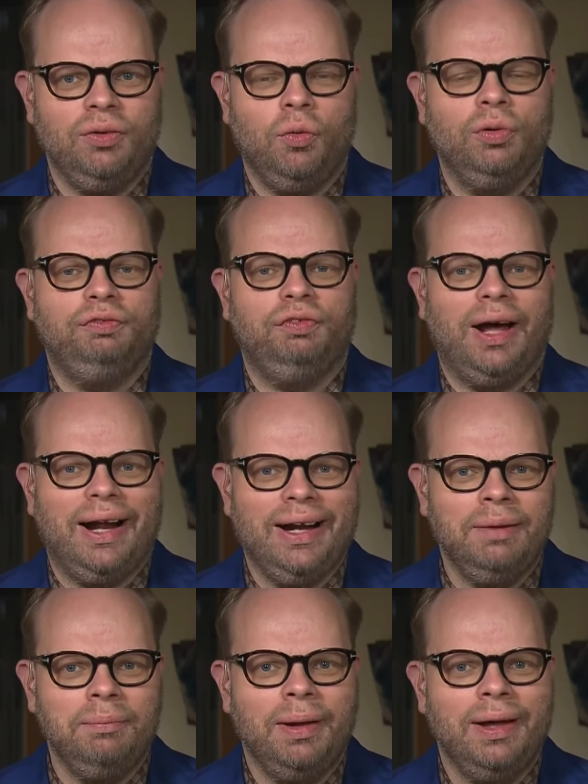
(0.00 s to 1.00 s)
und vor
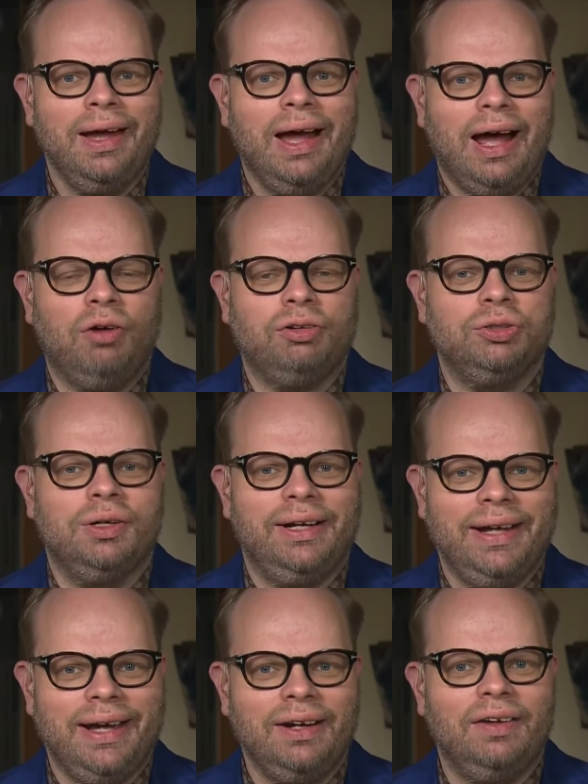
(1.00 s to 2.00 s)
allem auch zu
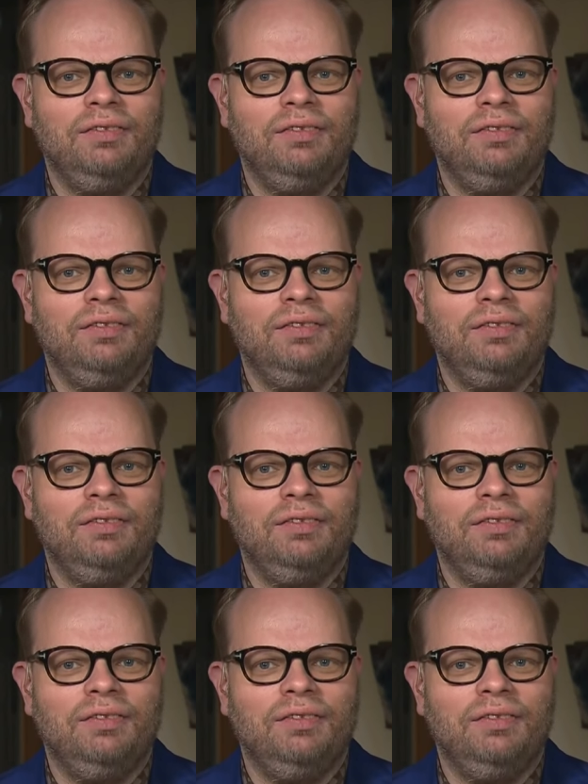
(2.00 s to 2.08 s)
klären,